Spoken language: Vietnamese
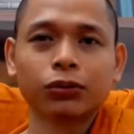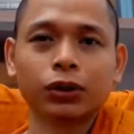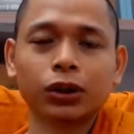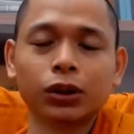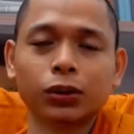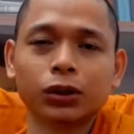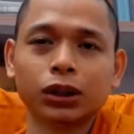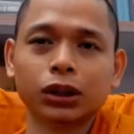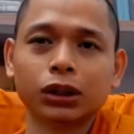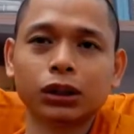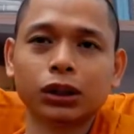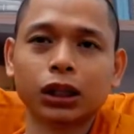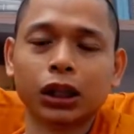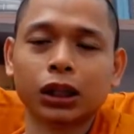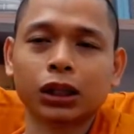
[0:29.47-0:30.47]
ví dụ
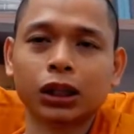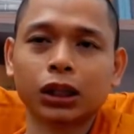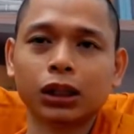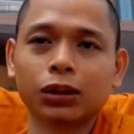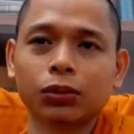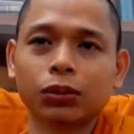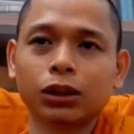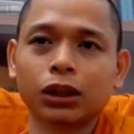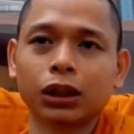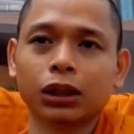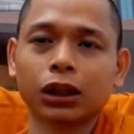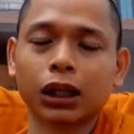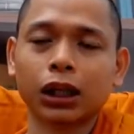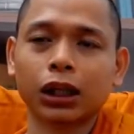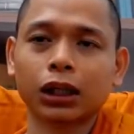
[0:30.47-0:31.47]
như là khi quý
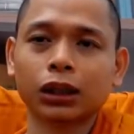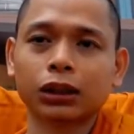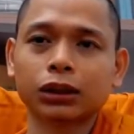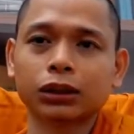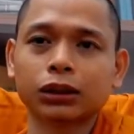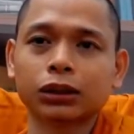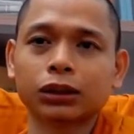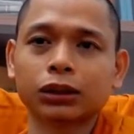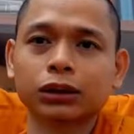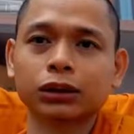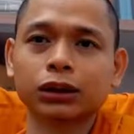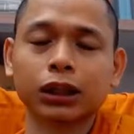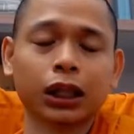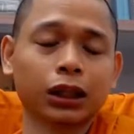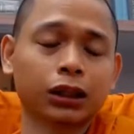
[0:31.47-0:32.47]
vị
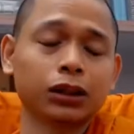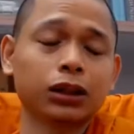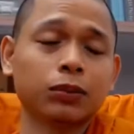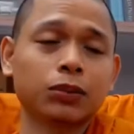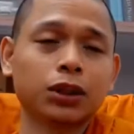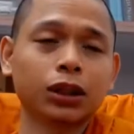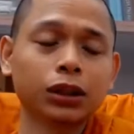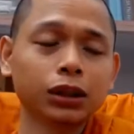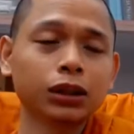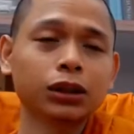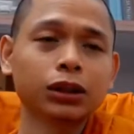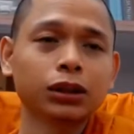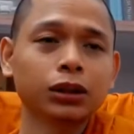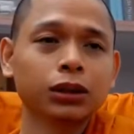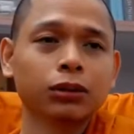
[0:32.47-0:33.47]
đang thực hành tứ niệm xứ